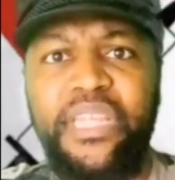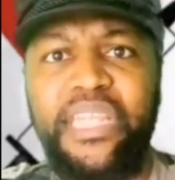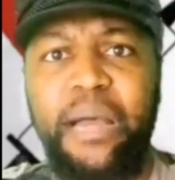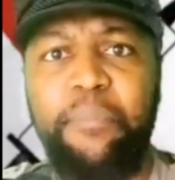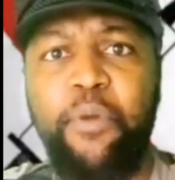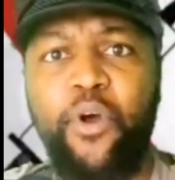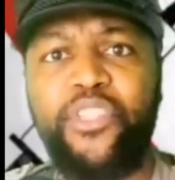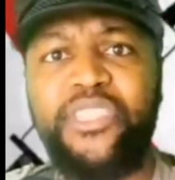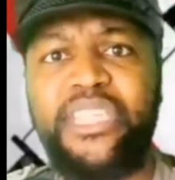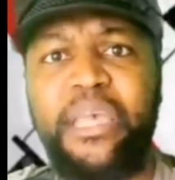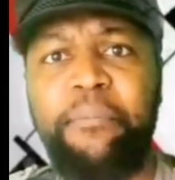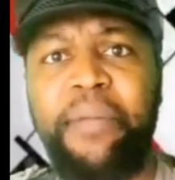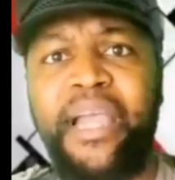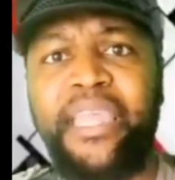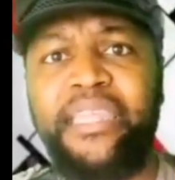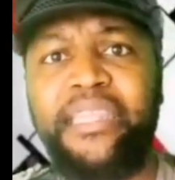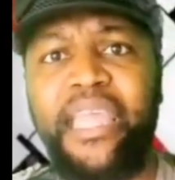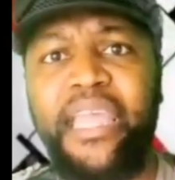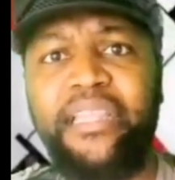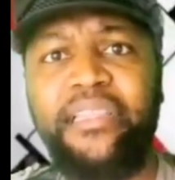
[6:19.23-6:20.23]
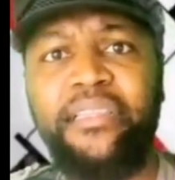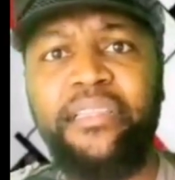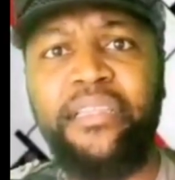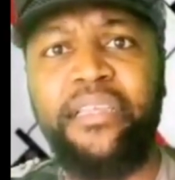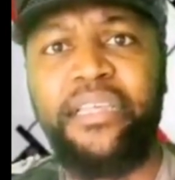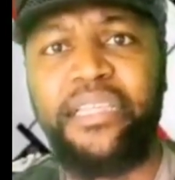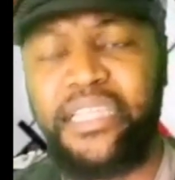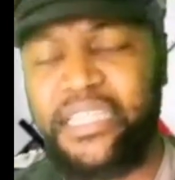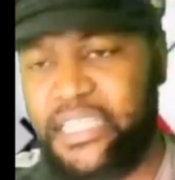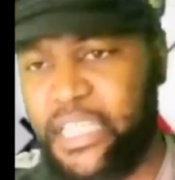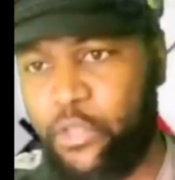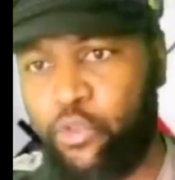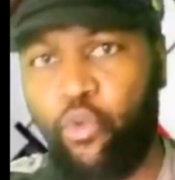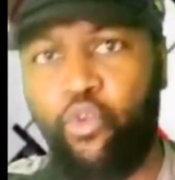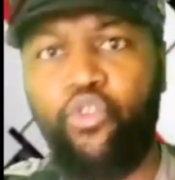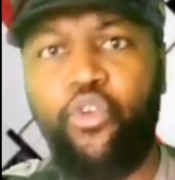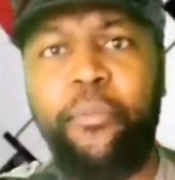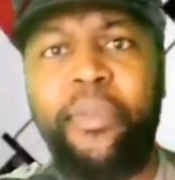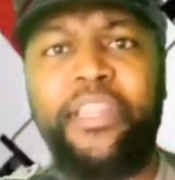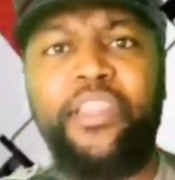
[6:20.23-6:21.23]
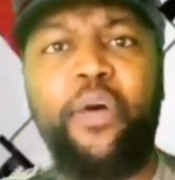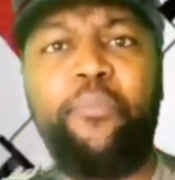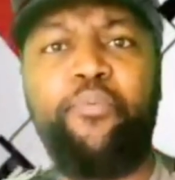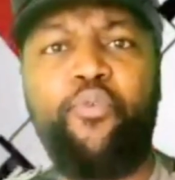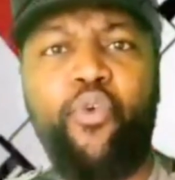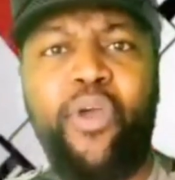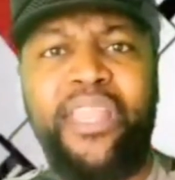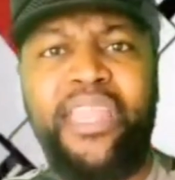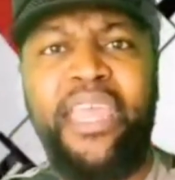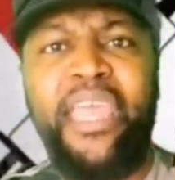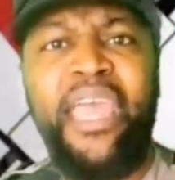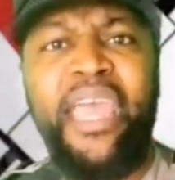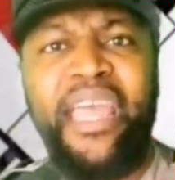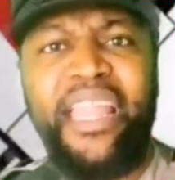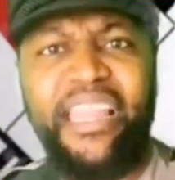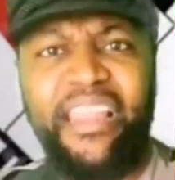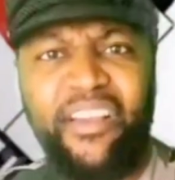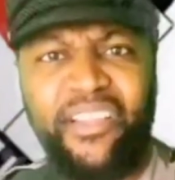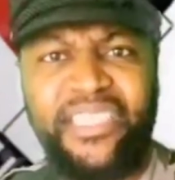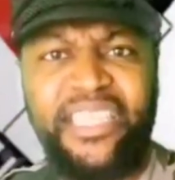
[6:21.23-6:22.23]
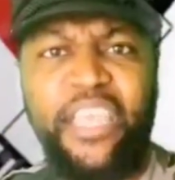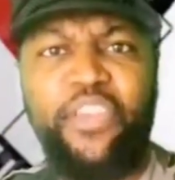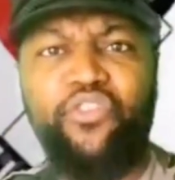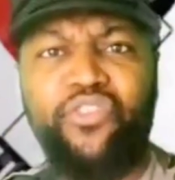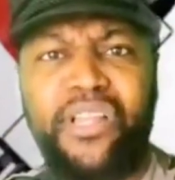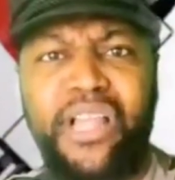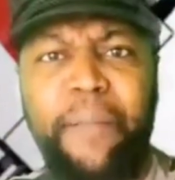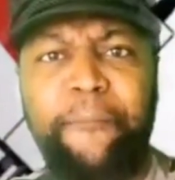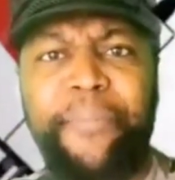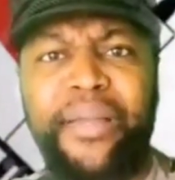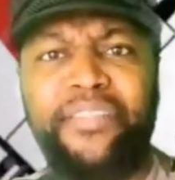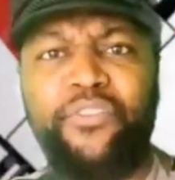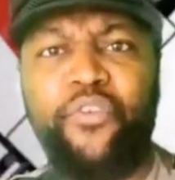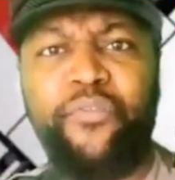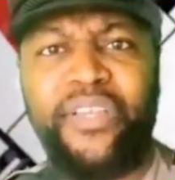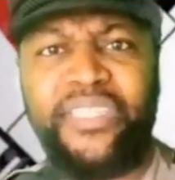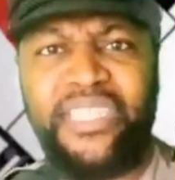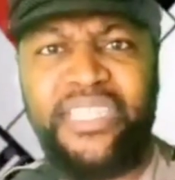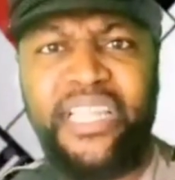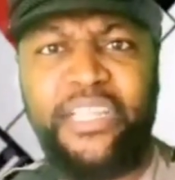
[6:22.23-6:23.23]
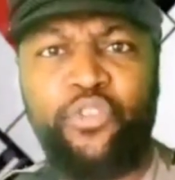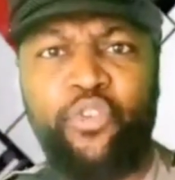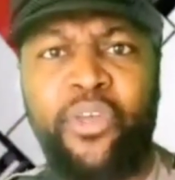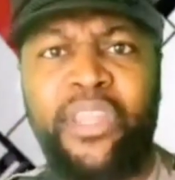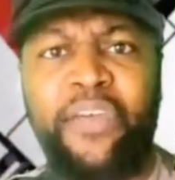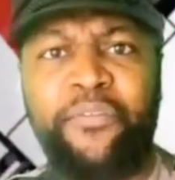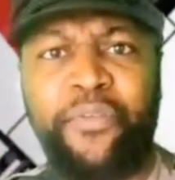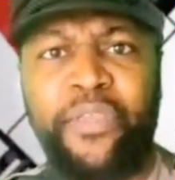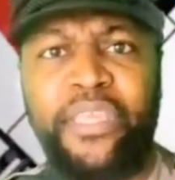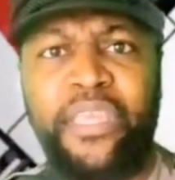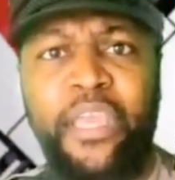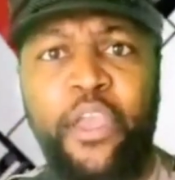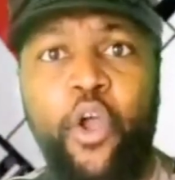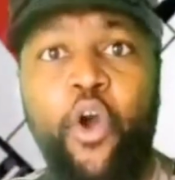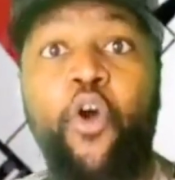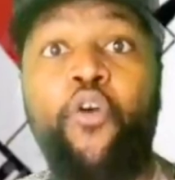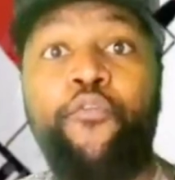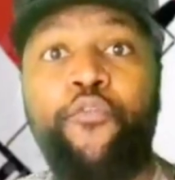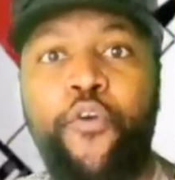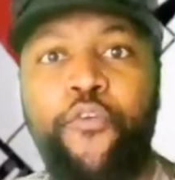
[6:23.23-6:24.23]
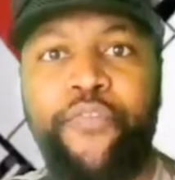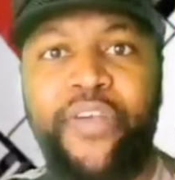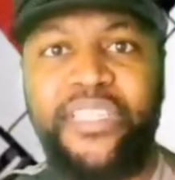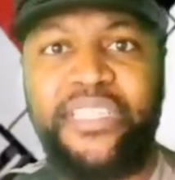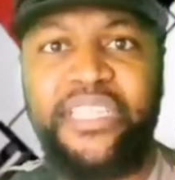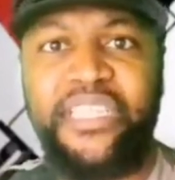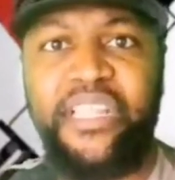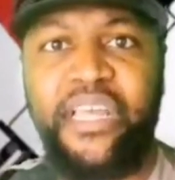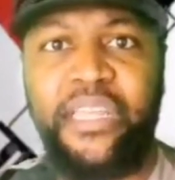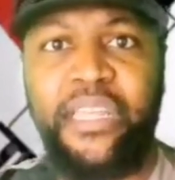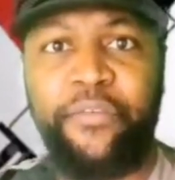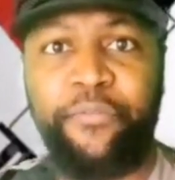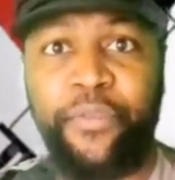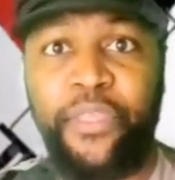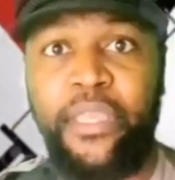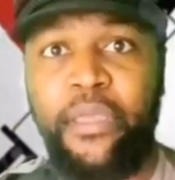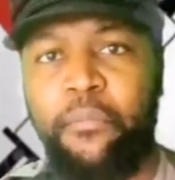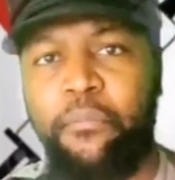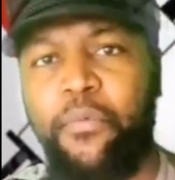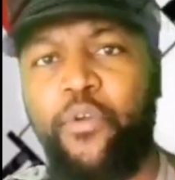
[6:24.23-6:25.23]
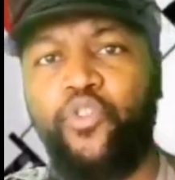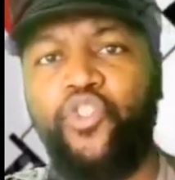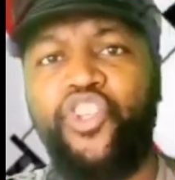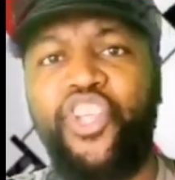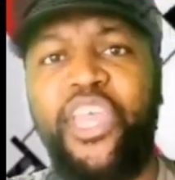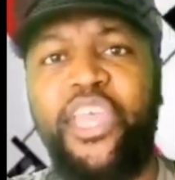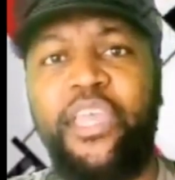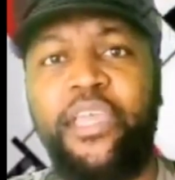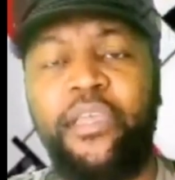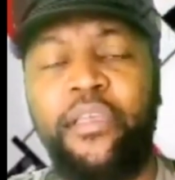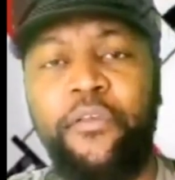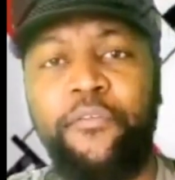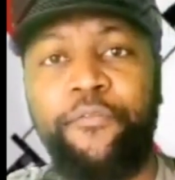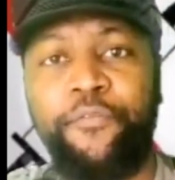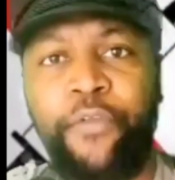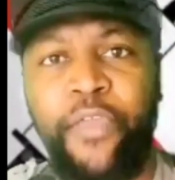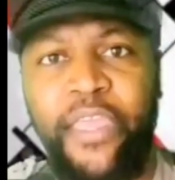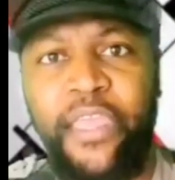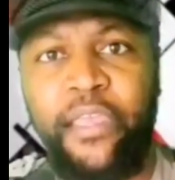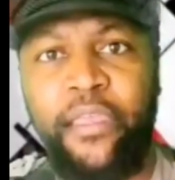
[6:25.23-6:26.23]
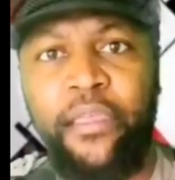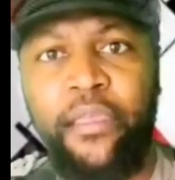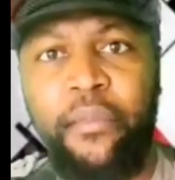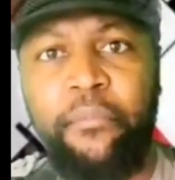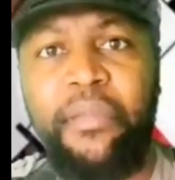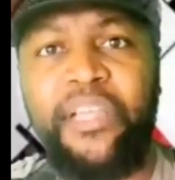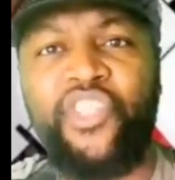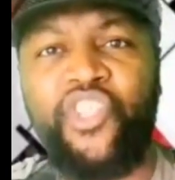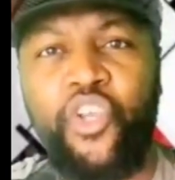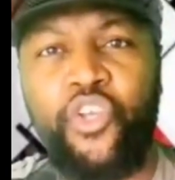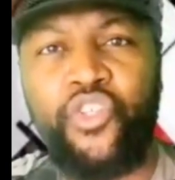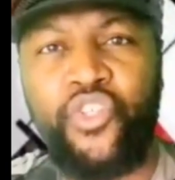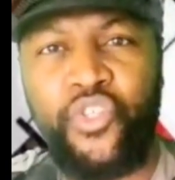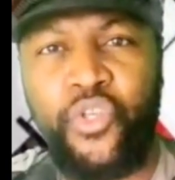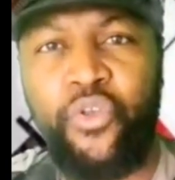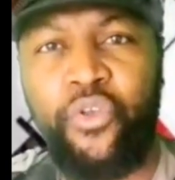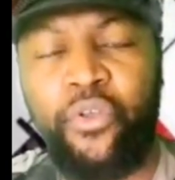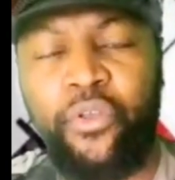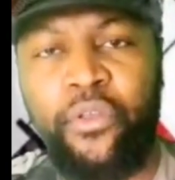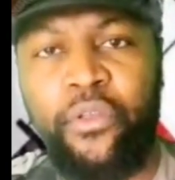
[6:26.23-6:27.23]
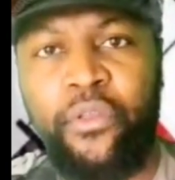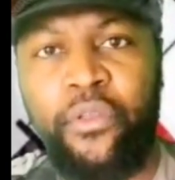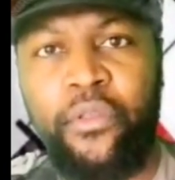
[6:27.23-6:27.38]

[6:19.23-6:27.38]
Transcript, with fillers: la bande samaritaine qui se tourne maintenant pour aller lancer une campagne de vaccination en Afrique. On veut vacciner en Afrique. Mon cher frère, ma chère sœur,